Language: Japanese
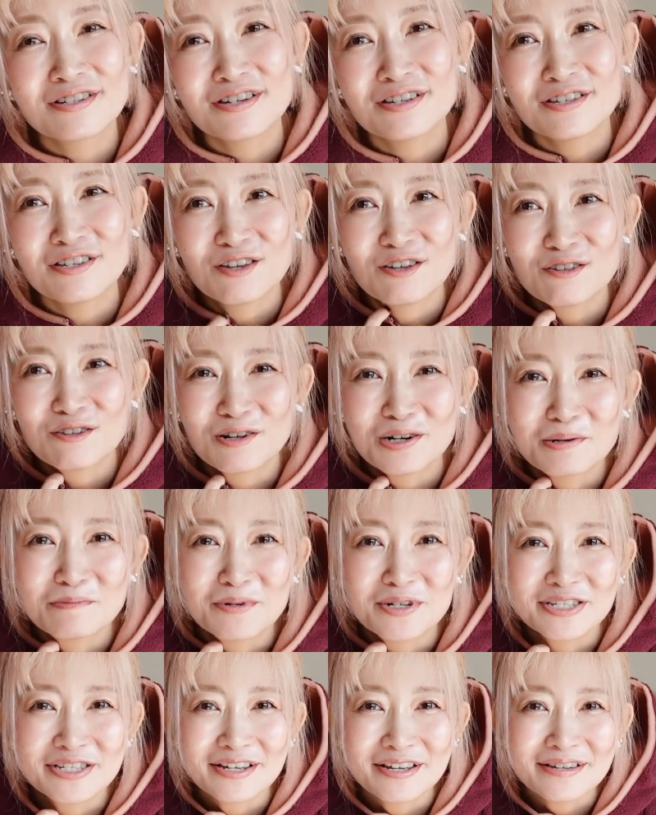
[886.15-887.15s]
けってなり
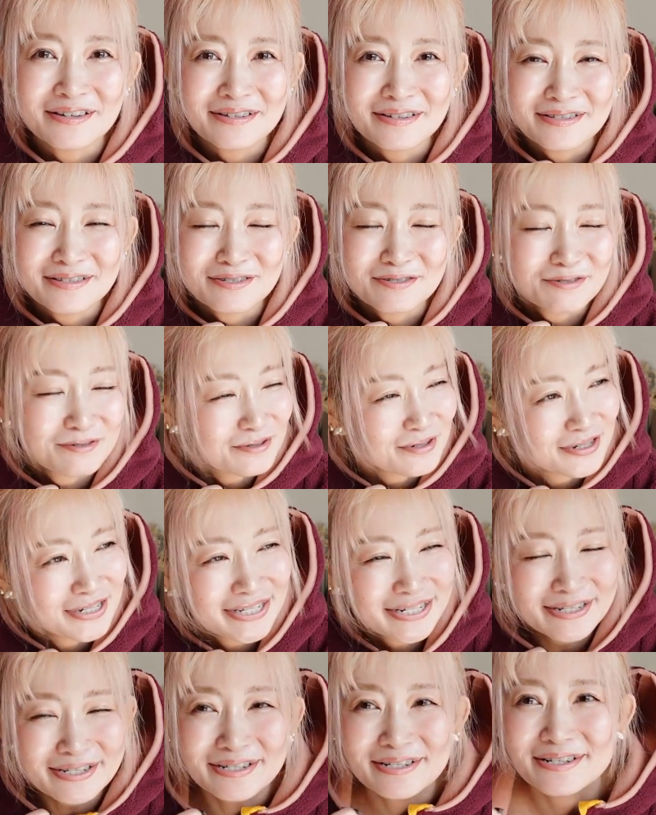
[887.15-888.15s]
ません？なんか私
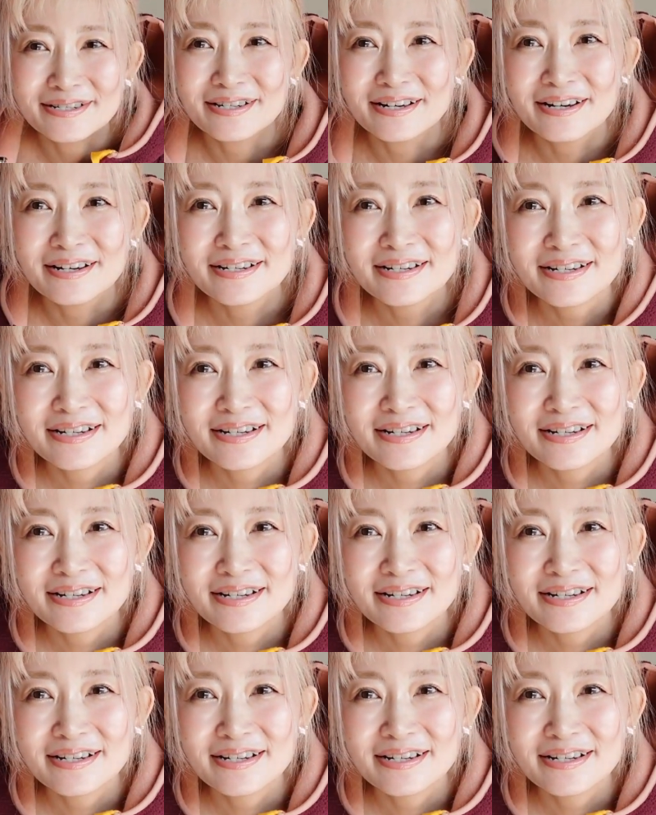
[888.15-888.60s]
だけかな。